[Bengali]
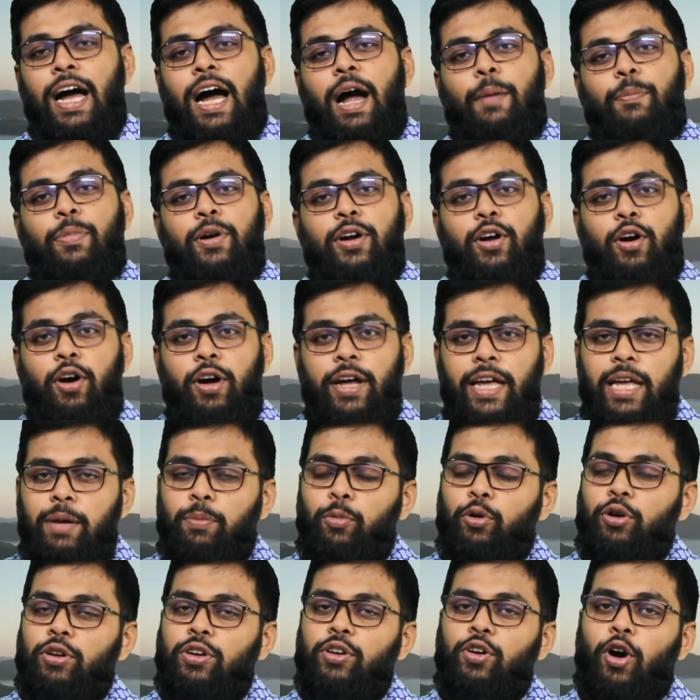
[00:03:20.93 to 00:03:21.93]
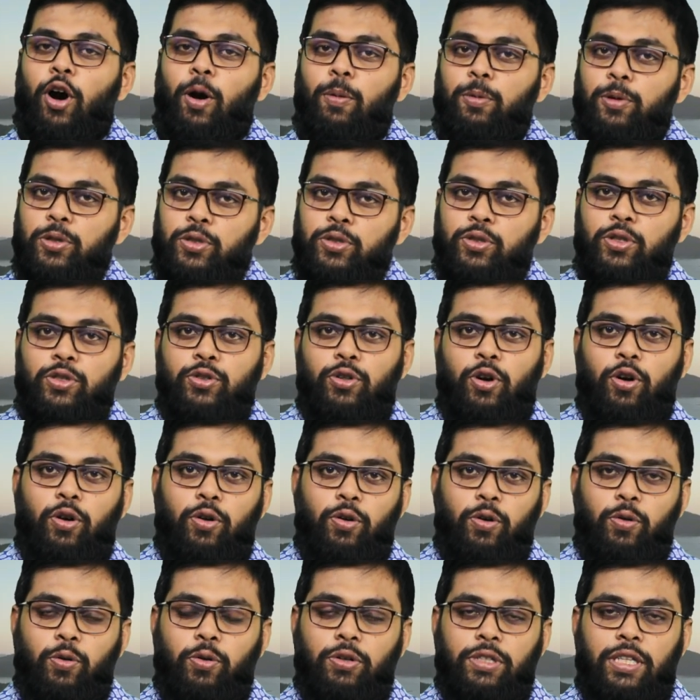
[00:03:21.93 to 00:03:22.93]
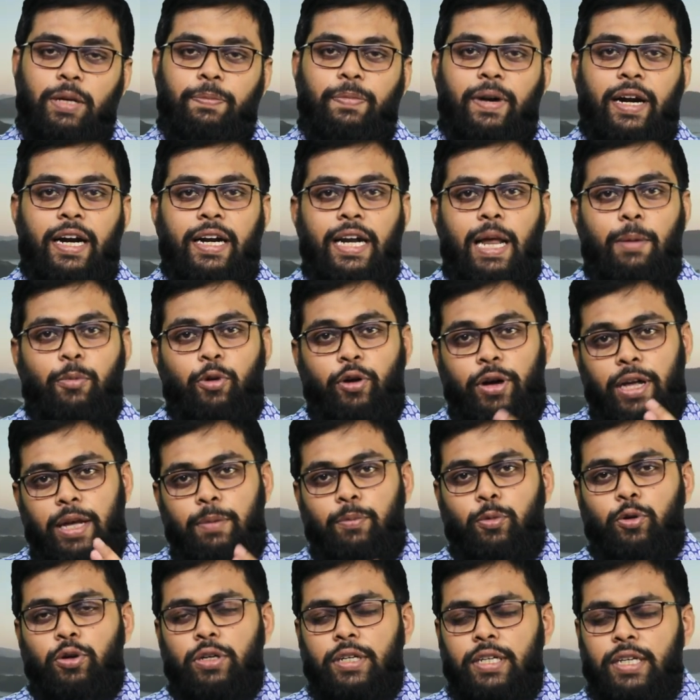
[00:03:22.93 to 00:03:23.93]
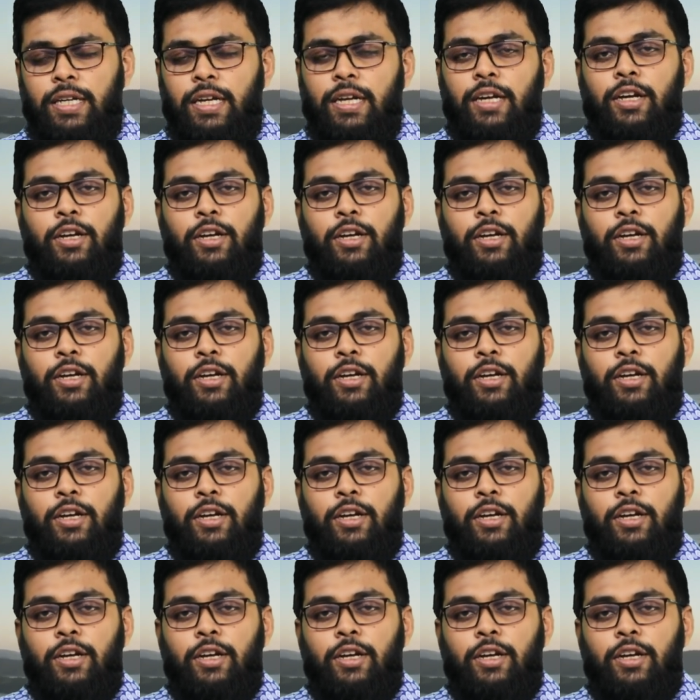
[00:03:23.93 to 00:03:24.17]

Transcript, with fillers: আপনারা এই বইটি অবশ্যই সংগ্রহ করতে পারেন এবং এই বইটি